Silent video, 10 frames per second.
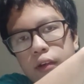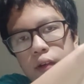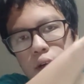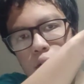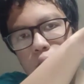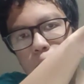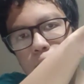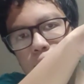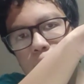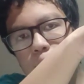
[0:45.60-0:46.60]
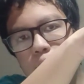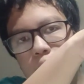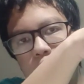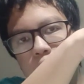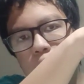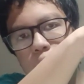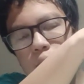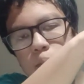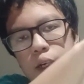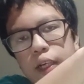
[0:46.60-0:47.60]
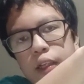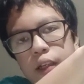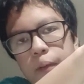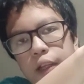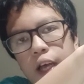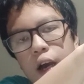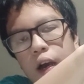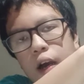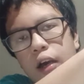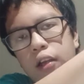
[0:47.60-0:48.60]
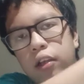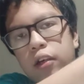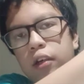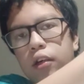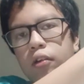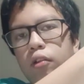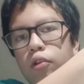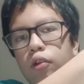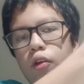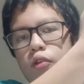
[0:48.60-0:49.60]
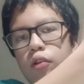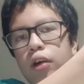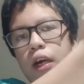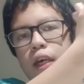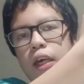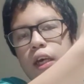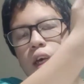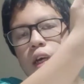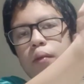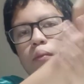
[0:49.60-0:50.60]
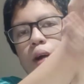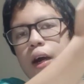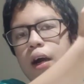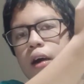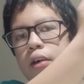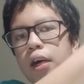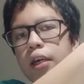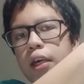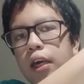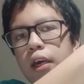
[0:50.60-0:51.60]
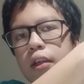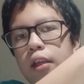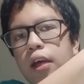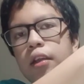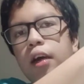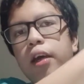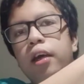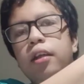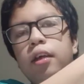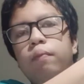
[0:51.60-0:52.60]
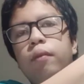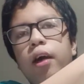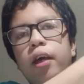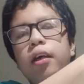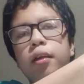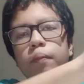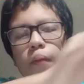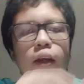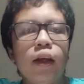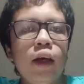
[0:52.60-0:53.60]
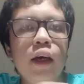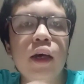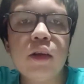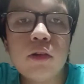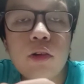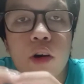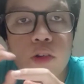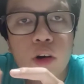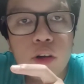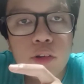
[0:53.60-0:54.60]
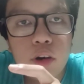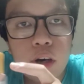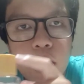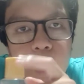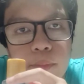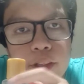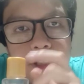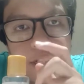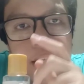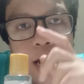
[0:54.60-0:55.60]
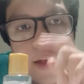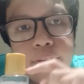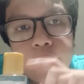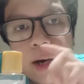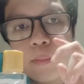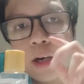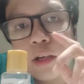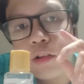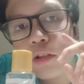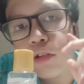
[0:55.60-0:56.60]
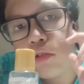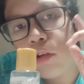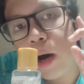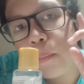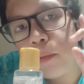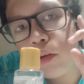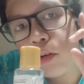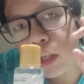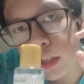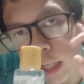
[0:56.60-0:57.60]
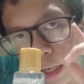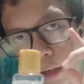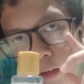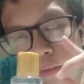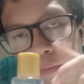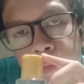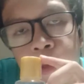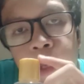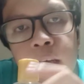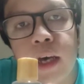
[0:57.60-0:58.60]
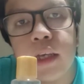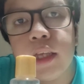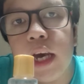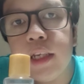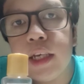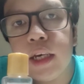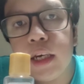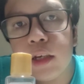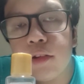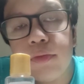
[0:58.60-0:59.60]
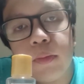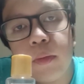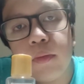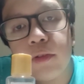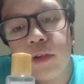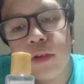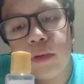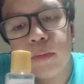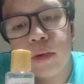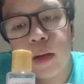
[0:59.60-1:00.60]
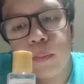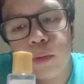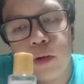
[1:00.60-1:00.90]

eh, putar-putar di bagian telapak tangan, gosok-gosok lagi ke belakang lagi dan terakhir mengakhir ke depan. Itu gosok-gosok uh, mencuci tangan selama 20 detik jadi itu bisa membunuh 99%